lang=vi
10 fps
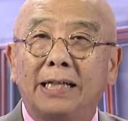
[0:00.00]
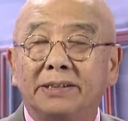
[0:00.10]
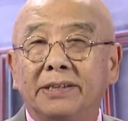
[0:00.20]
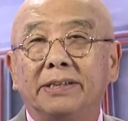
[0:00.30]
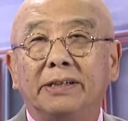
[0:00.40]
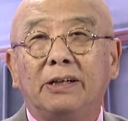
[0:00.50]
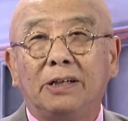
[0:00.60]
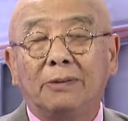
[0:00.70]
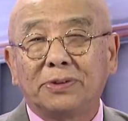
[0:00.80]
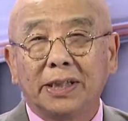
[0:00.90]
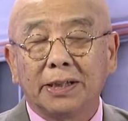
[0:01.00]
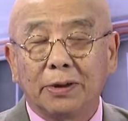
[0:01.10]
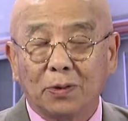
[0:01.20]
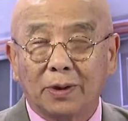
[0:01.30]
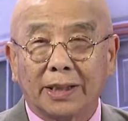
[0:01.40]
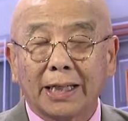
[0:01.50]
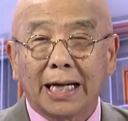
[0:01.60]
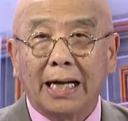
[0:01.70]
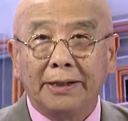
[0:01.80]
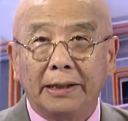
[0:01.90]
sự góp sức của tất
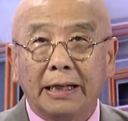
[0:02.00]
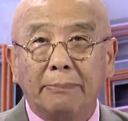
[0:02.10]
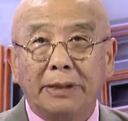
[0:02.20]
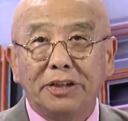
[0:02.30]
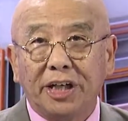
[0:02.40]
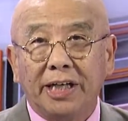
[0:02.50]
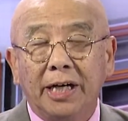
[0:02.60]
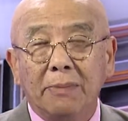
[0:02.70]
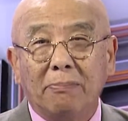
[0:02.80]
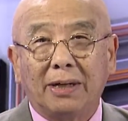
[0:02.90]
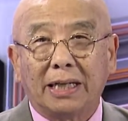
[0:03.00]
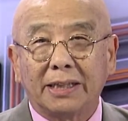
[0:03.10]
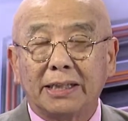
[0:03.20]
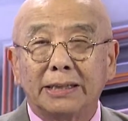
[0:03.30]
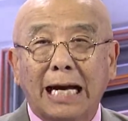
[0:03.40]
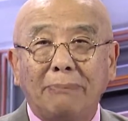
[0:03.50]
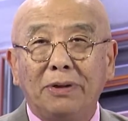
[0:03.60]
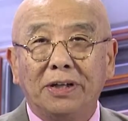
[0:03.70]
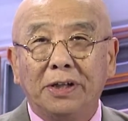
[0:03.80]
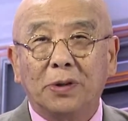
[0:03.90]
cả những cái binh sĩ mà đã từng tham dự
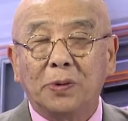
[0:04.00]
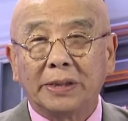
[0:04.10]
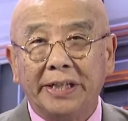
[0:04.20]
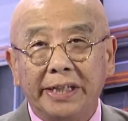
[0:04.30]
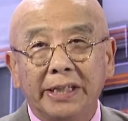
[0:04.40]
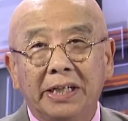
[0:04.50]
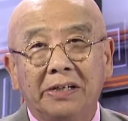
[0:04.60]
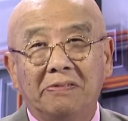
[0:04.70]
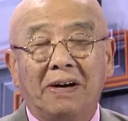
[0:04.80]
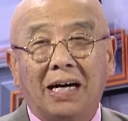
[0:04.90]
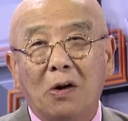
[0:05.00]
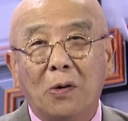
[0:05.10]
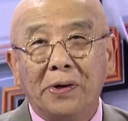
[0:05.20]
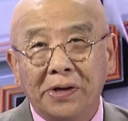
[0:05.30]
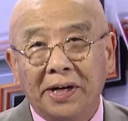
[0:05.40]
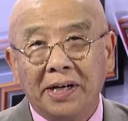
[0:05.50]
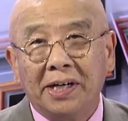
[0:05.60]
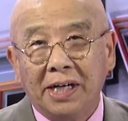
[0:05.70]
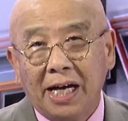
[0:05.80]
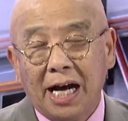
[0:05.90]
những cuộc chiến và hồi hương.
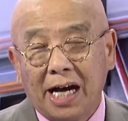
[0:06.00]
À,